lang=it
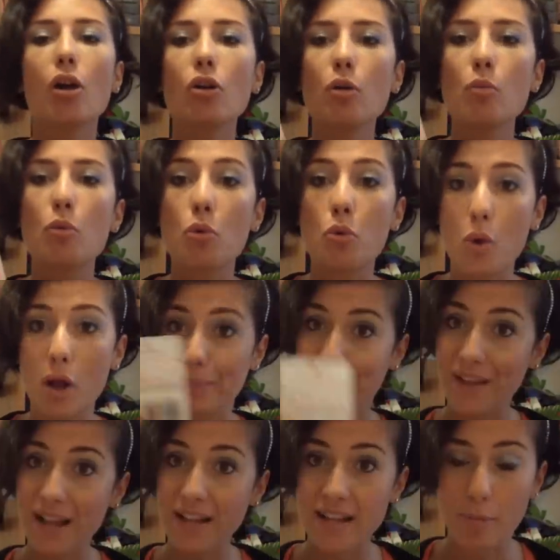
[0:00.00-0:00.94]

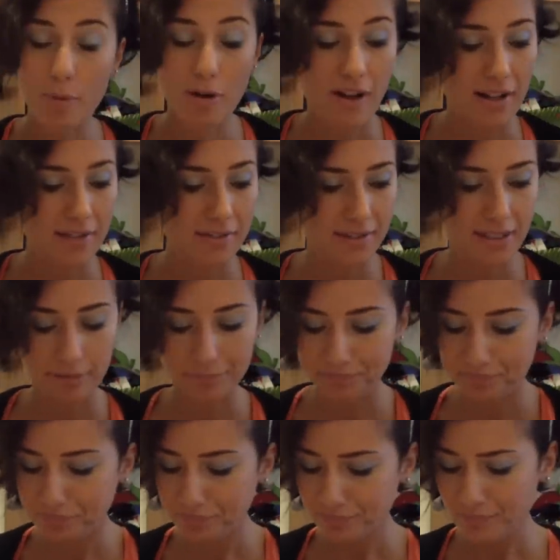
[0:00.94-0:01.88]
comunque andiamo
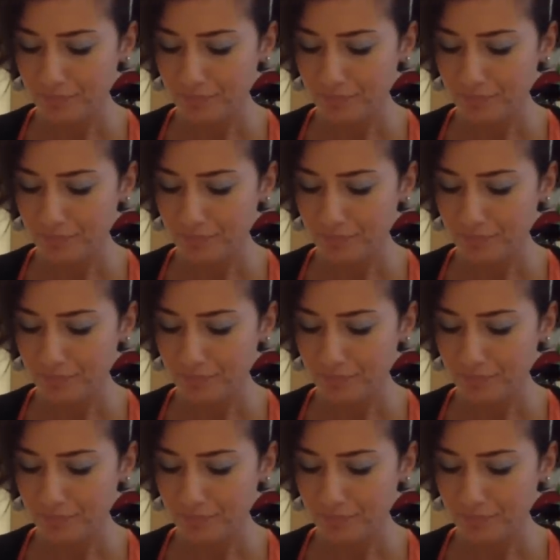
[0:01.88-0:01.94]
avanti